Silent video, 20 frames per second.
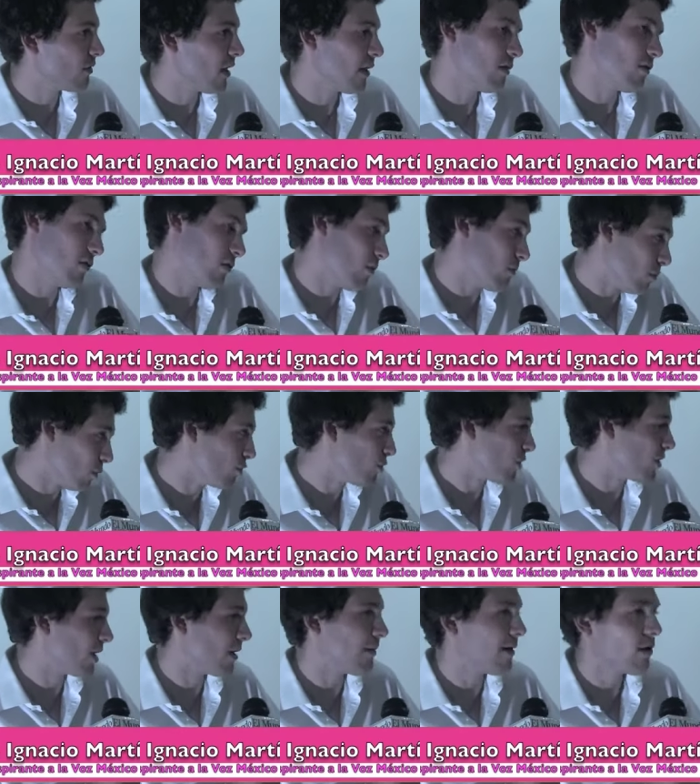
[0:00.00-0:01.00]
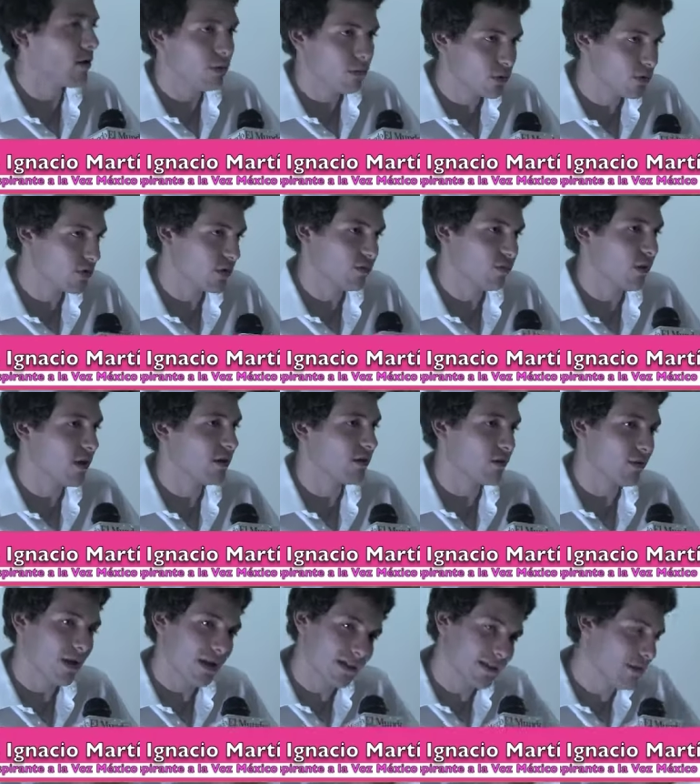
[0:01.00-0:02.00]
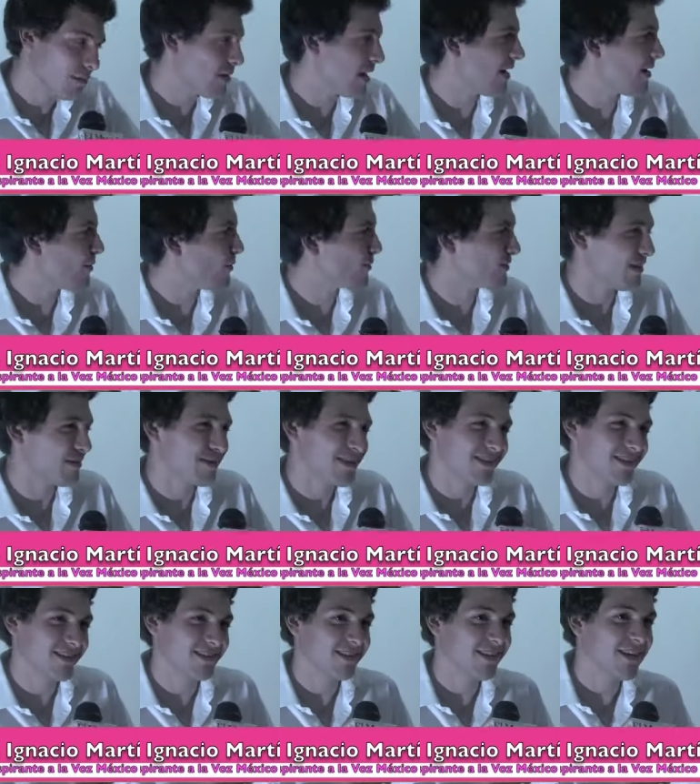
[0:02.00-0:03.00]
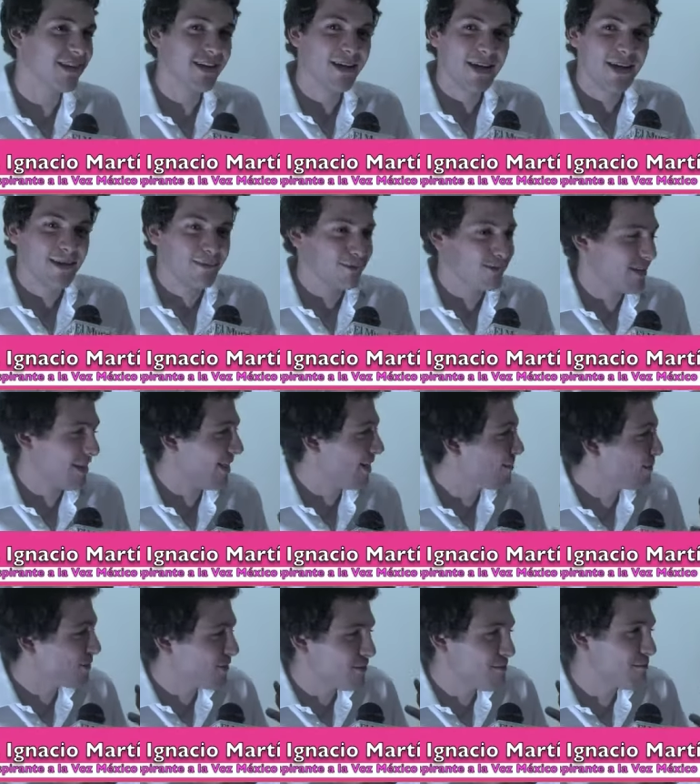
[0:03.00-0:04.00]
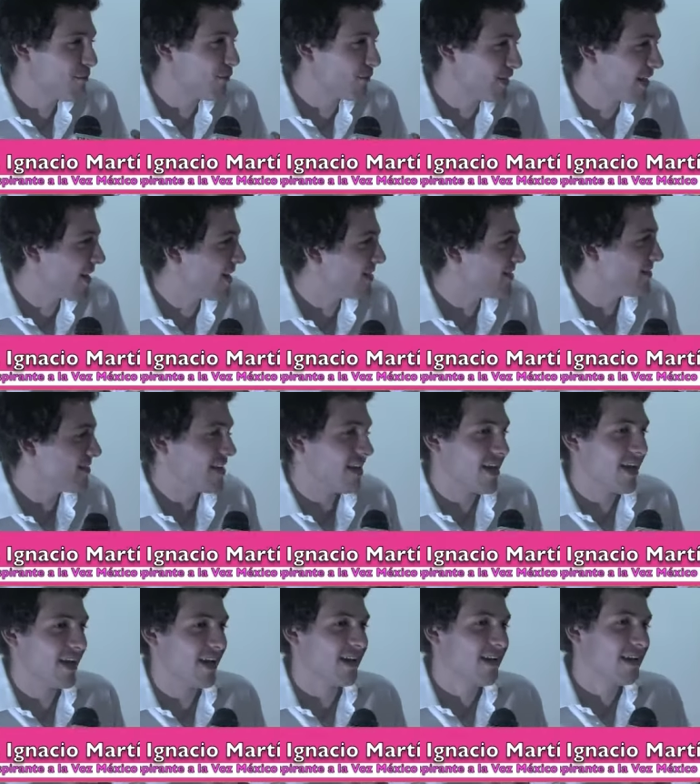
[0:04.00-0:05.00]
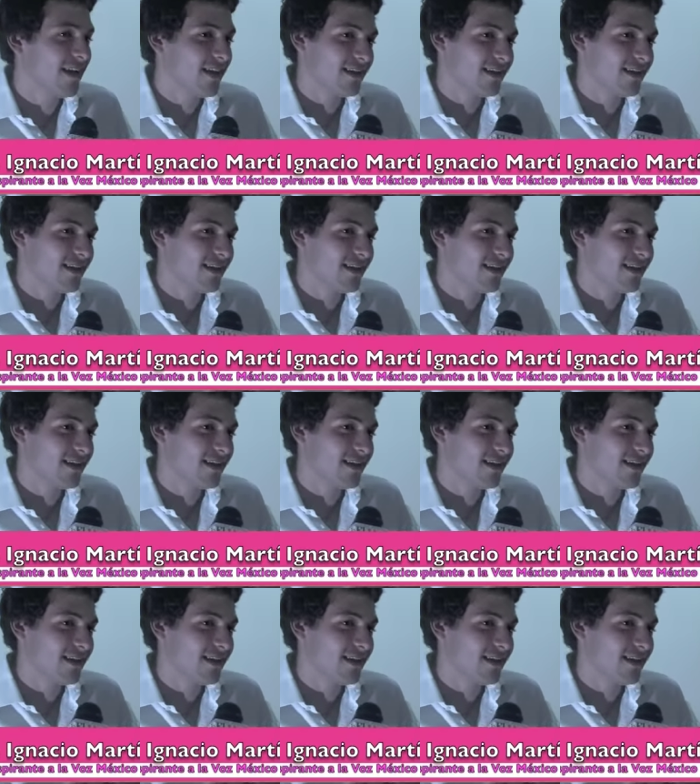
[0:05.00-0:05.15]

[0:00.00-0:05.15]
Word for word: te digo, con mucho trabajo, mucho esfuerzo, altibajos a veces, pues te da mucha impotencia,